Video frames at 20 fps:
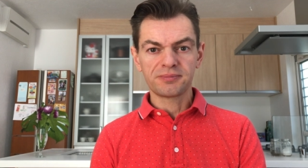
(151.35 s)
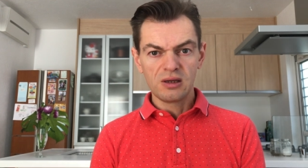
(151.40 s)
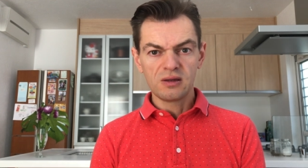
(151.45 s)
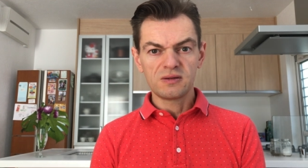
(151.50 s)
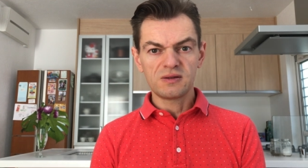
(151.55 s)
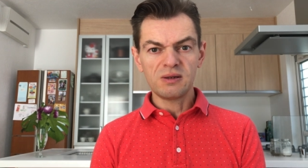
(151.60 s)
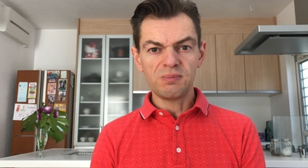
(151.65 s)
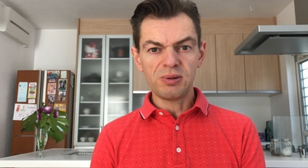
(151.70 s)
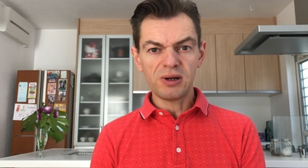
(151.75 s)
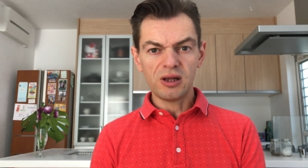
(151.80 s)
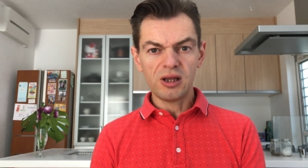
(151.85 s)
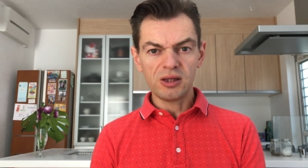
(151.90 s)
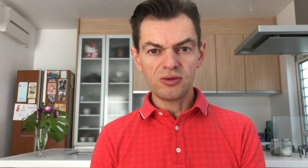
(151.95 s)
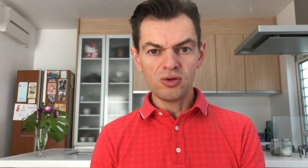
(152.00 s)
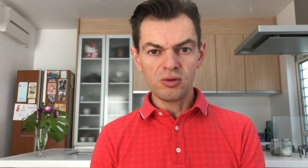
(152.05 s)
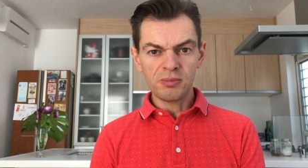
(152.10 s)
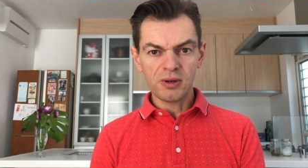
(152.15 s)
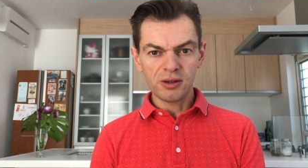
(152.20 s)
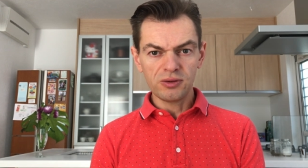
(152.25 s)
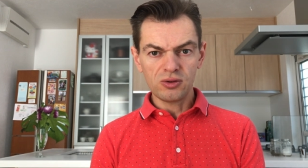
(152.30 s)
C'est par la
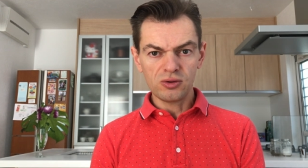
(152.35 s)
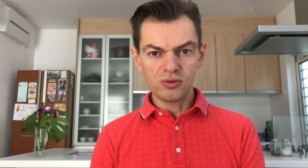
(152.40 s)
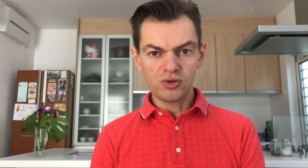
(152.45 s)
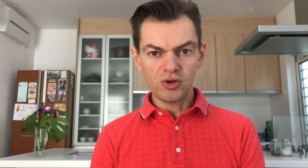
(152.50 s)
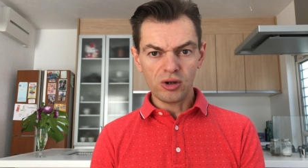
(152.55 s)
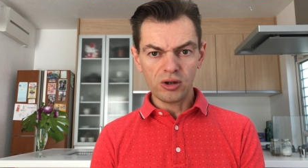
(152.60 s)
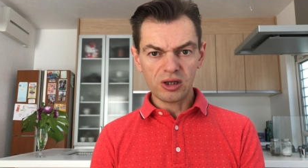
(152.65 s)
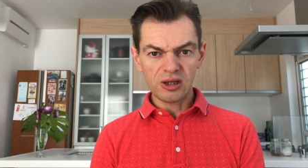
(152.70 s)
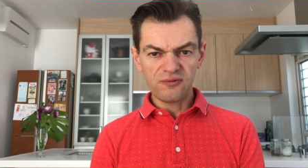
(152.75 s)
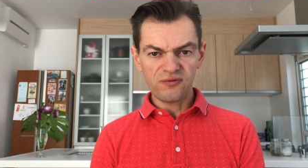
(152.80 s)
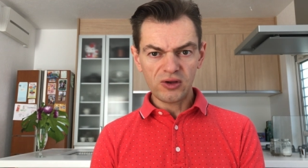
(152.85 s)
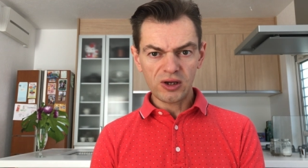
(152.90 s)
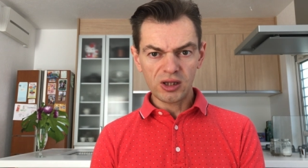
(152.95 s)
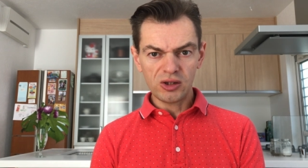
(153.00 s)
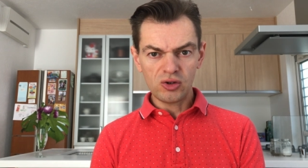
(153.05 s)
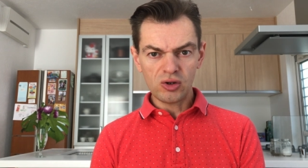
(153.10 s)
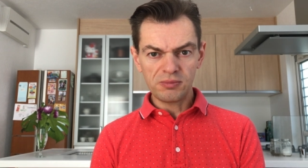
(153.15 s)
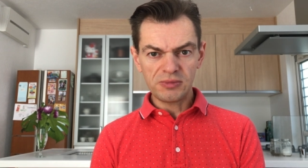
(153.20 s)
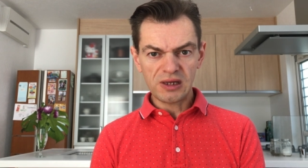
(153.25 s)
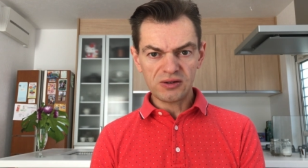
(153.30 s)
demande d'un
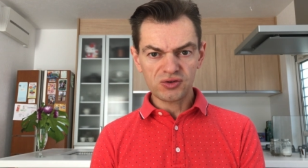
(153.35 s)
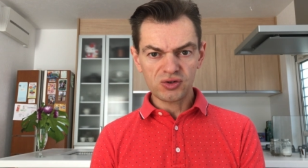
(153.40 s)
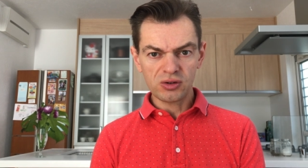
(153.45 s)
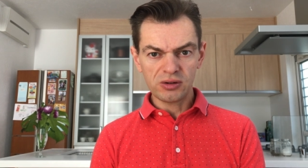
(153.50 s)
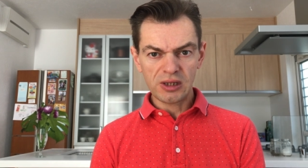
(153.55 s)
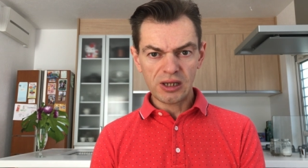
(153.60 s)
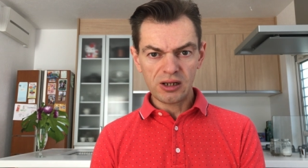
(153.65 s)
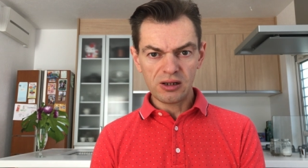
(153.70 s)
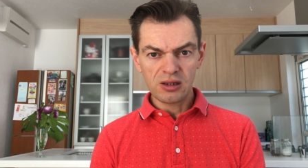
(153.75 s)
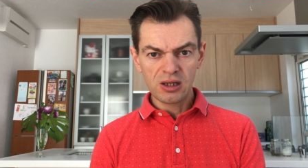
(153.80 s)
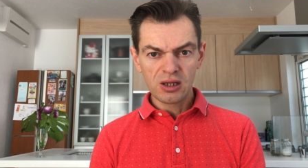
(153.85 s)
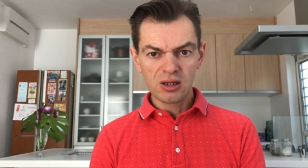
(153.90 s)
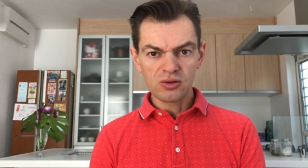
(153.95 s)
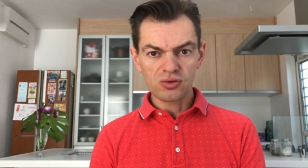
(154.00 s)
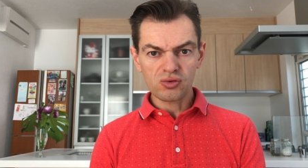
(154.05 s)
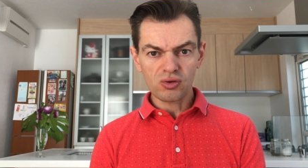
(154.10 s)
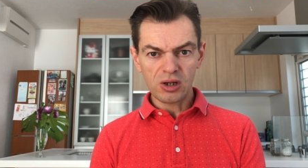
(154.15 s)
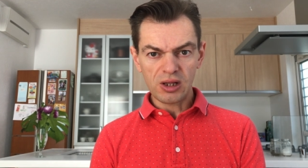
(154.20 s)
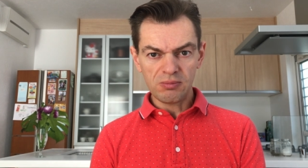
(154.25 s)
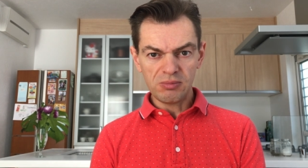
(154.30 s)
référendum national
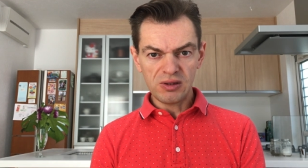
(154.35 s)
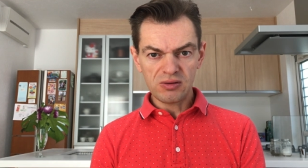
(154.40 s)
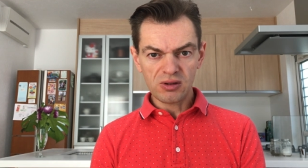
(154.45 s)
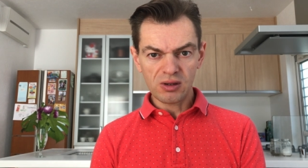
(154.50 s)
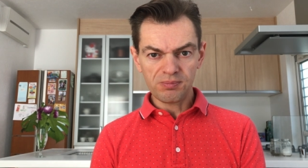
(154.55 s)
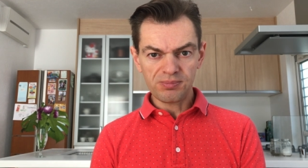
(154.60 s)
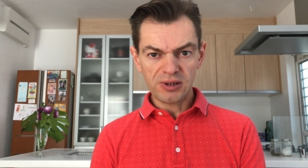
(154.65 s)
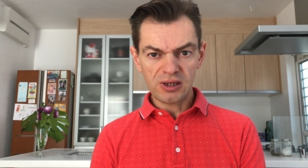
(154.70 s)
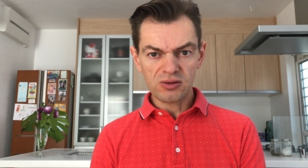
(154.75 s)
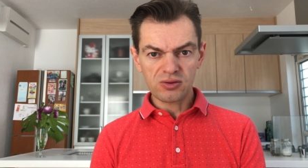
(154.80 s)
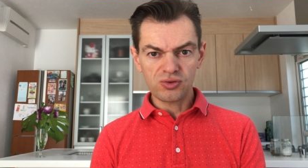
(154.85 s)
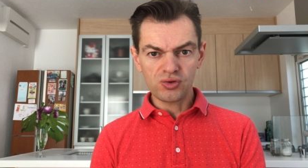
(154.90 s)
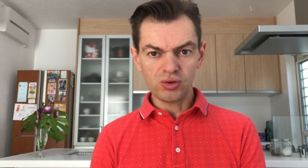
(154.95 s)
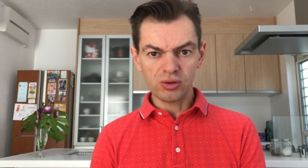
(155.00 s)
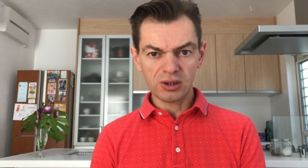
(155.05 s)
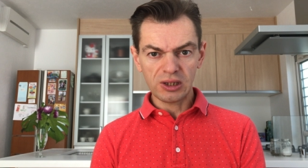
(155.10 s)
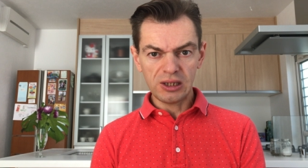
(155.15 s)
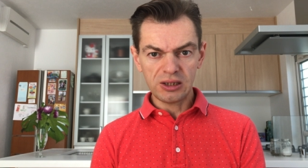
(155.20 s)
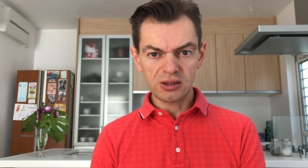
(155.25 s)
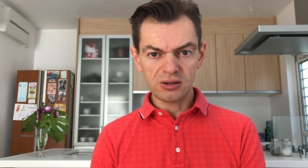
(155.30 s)
sur la mise en place du
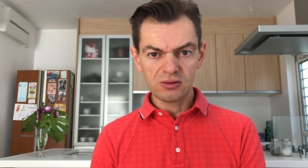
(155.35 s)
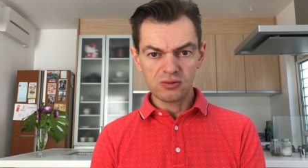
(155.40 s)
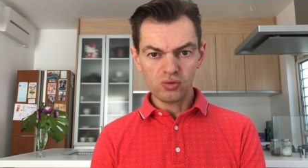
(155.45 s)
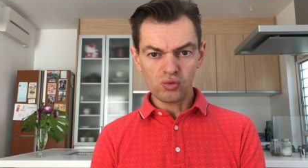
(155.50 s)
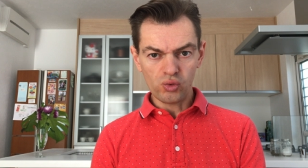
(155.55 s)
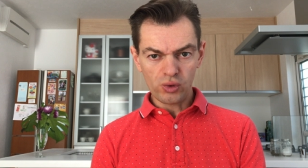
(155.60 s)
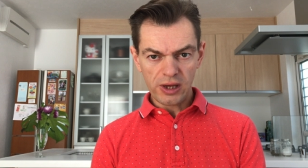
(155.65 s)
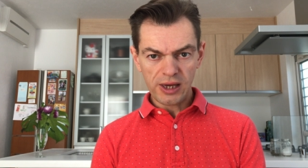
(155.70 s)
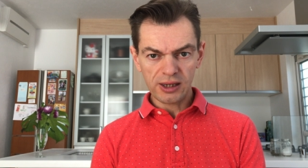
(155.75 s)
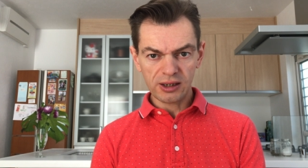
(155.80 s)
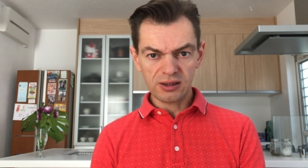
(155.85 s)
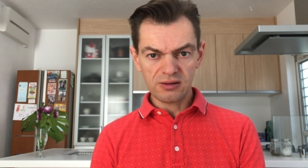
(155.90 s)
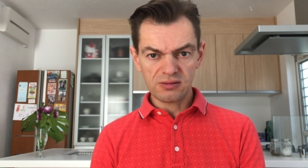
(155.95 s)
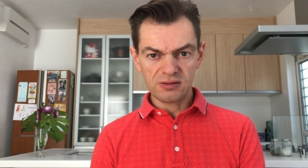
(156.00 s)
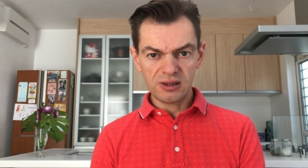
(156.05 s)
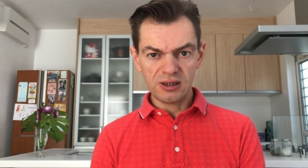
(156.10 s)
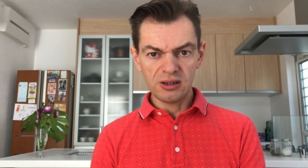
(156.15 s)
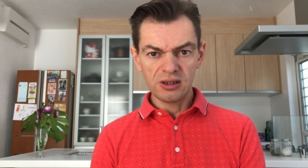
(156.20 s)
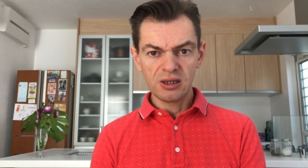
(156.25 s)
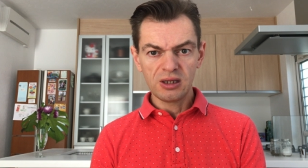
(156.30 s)
RIC ou
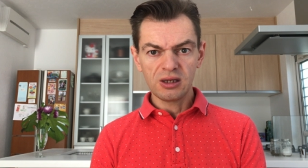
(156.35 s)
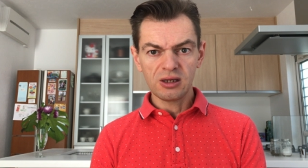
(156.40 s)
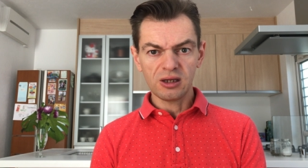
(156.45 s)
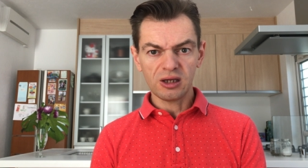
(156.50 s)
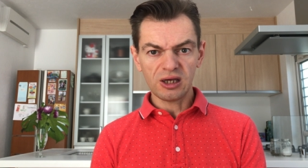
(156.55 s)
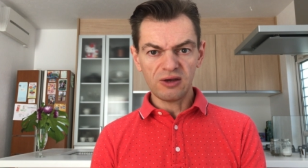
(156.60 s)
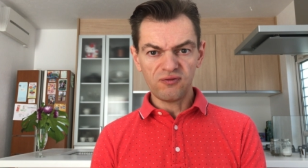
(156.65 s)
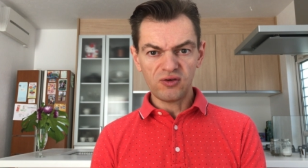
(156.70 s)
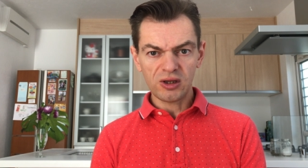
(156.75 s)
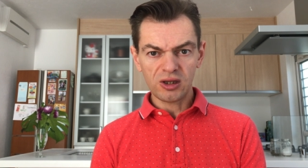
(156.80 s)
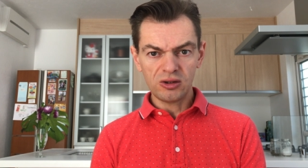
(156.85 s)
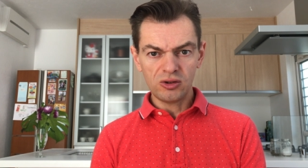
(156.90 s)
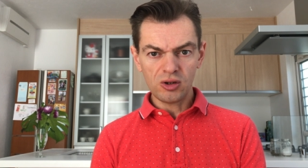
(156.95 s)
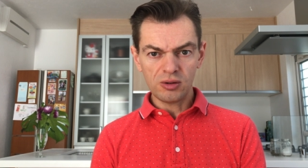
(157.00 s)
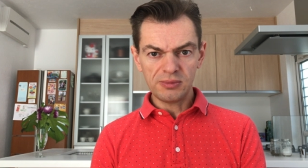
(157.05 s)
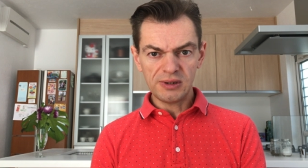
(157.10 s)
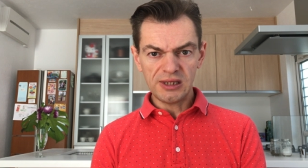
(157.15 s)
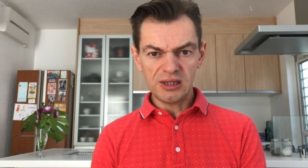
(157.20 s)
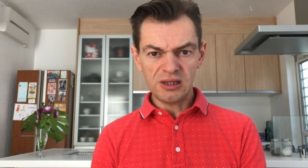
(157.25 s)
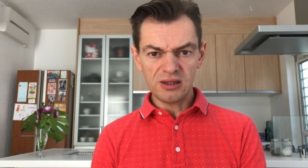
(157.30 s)
RIC,
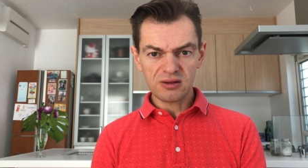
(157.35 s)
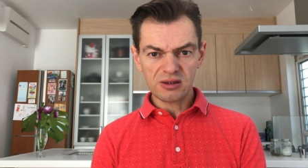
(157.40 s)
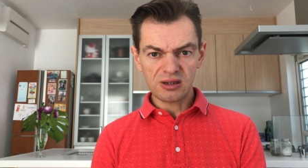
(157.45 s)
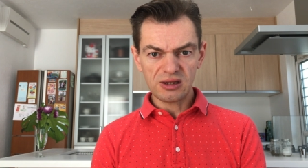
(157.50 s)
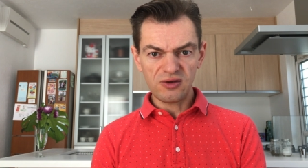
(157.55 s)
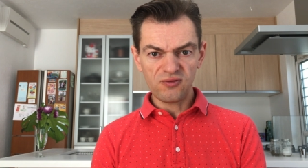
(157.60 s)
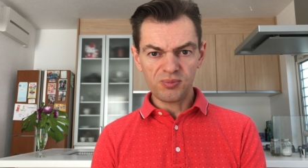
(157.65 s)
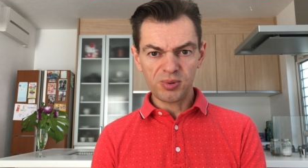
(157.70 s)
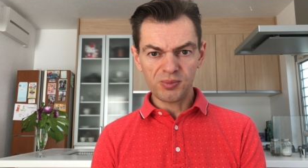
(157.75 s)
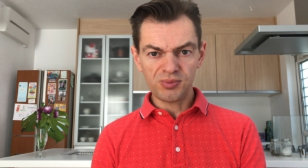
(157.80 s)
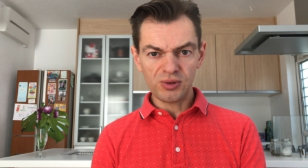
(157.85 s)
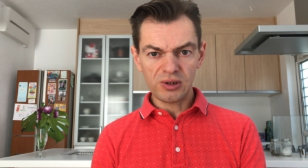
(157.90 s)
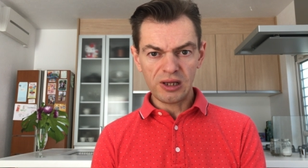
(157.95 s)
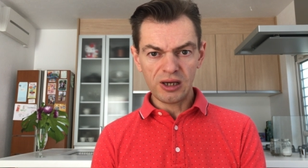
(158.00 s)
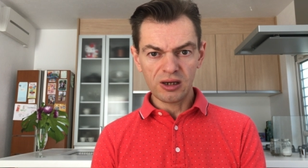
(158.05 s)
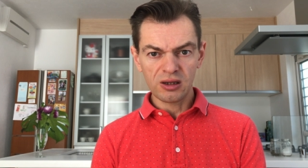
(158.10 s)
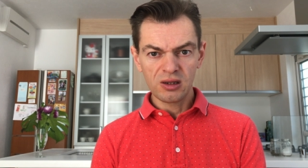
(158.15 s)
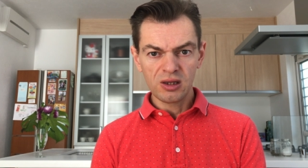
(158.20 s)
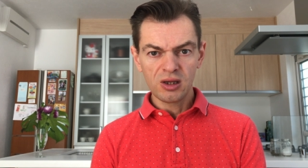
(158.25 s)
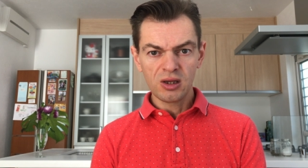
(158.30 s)
référendum d'initiative
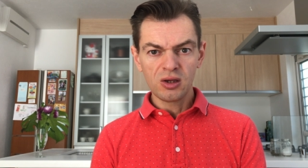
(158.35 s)
populaire,